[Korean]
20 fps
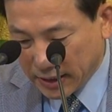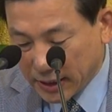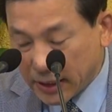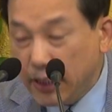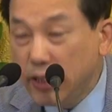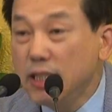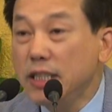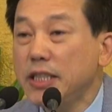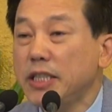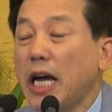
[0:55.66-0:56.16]

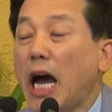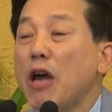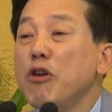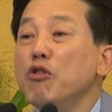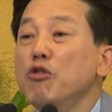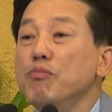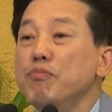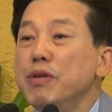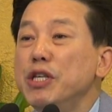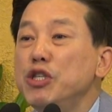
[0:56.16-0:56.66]
그
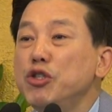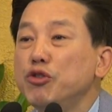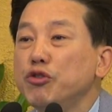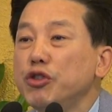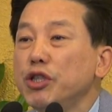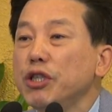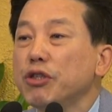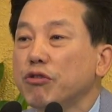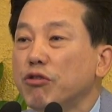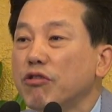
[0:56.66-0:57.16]

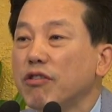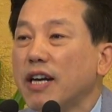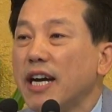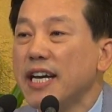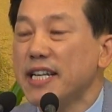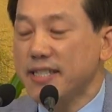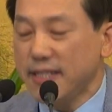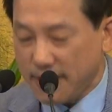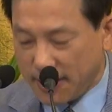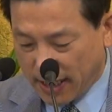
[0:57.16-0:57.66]
자유민주주의
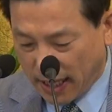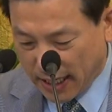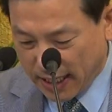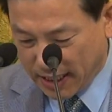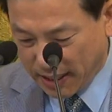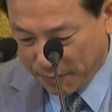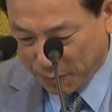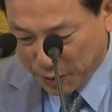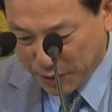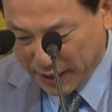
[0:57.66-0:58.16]
국가에서
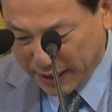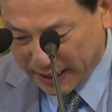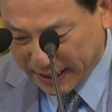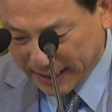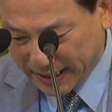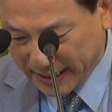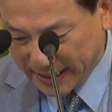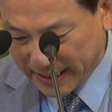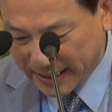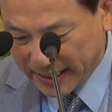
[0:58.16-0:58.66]
살다
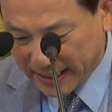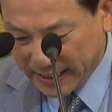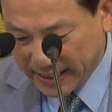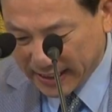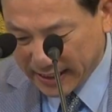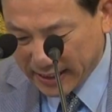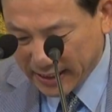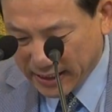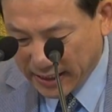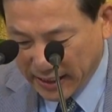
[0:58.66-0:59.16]
보니
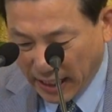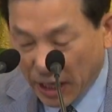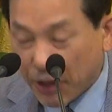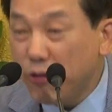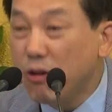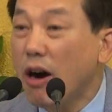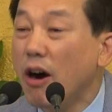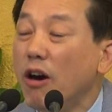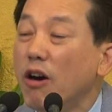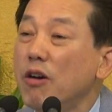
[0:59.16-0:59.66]

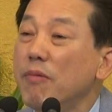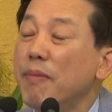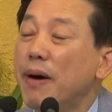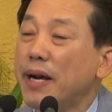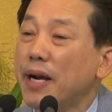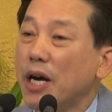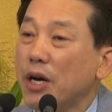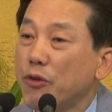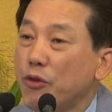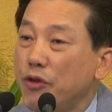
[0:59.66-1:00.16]
자유가
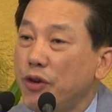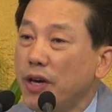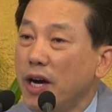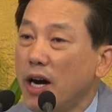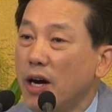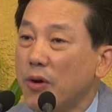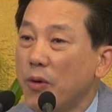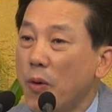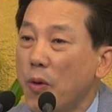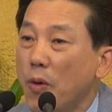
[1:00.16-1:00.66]
얼마나
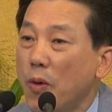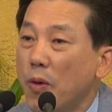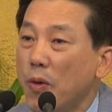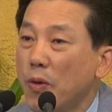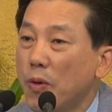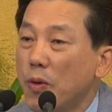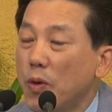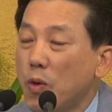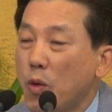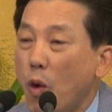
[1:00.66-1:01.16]
귀하고
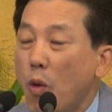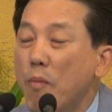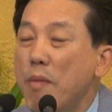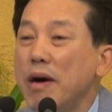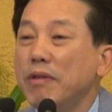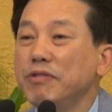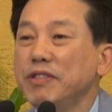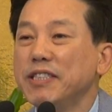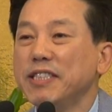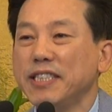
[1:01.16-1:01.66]

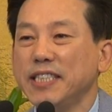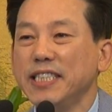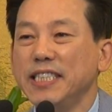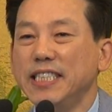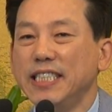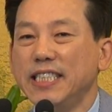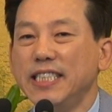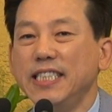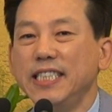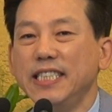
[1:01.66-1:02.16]
고마운
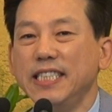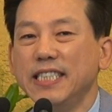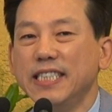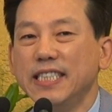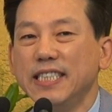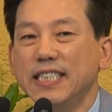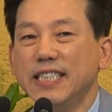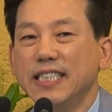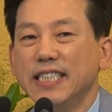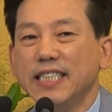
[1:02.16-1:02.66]
것인지를
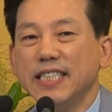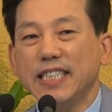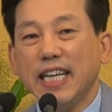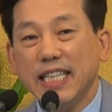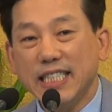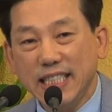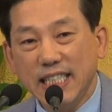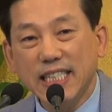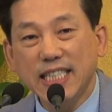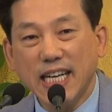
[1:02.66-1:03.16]

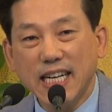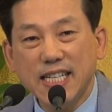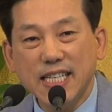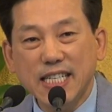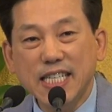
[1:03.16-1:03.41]
사실 잘